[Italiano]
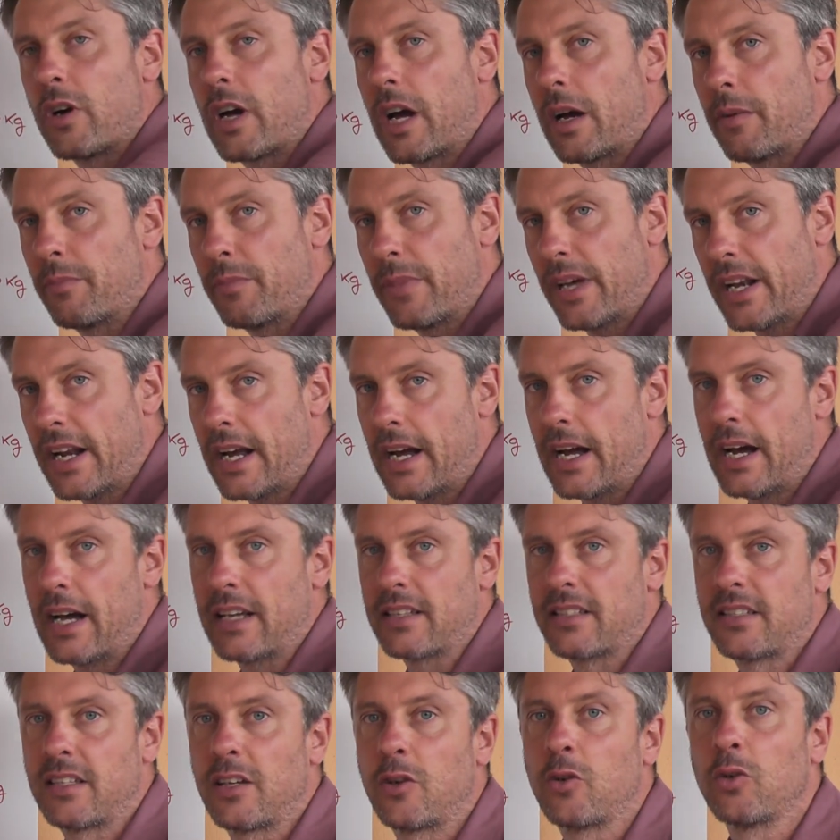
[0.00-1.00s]
cambierà a
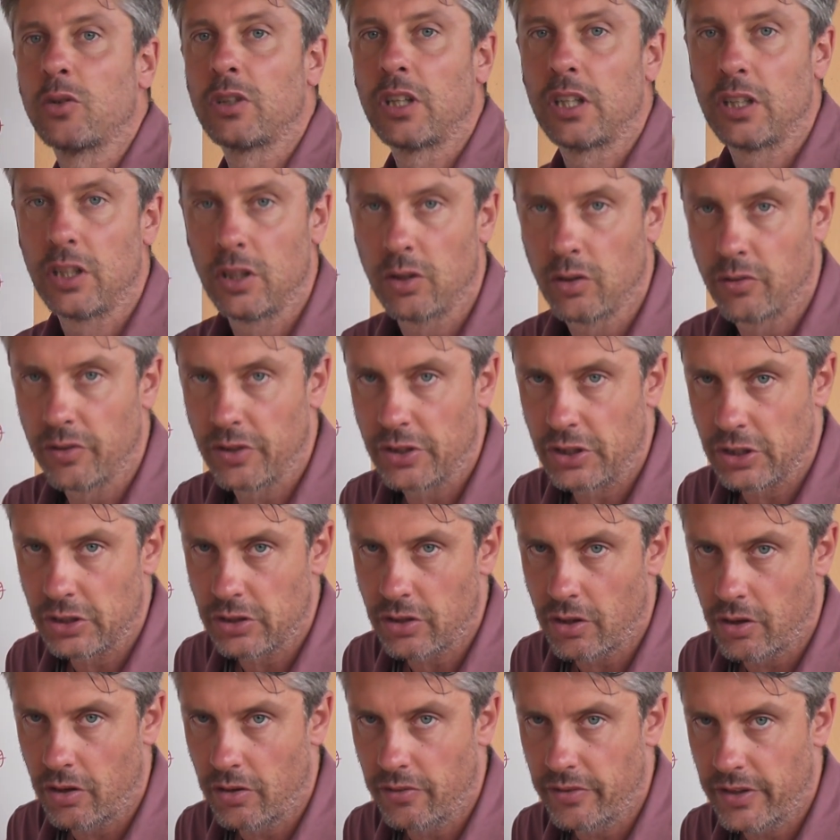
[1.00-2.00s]
seconda di dove ti
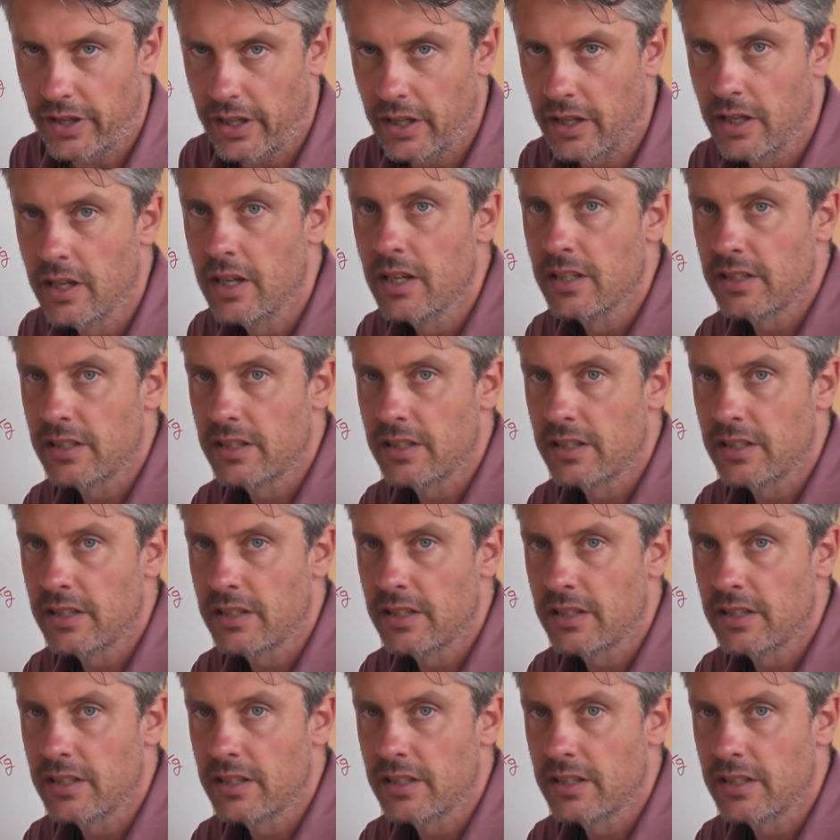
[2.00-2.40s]
trovi,